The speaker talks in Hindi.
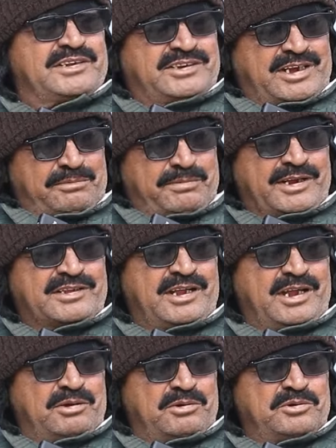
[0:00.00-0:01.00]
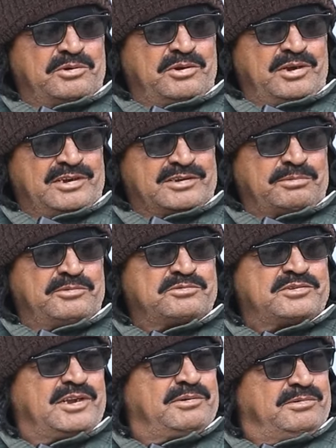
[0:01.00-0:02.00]
अच्छे व्यक्ति हैं वो जो ये सब
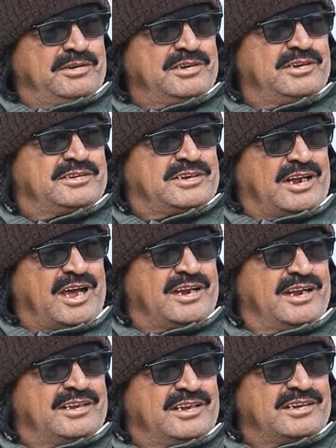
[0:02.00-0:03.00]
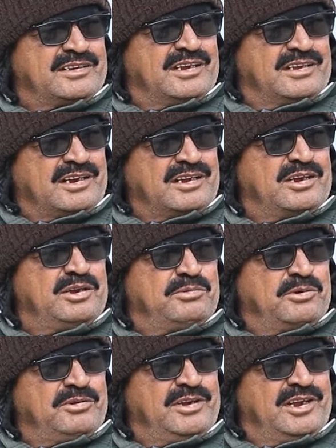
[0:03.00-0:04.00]
नुस्खे चला रहे हैं देश के अंदर
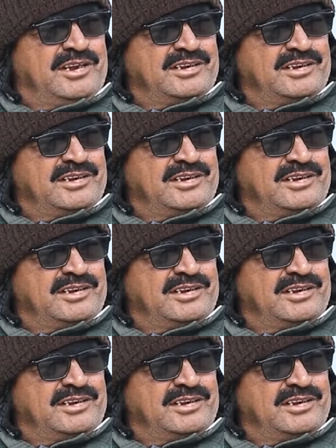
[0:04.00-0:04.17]
गरीबों के लिए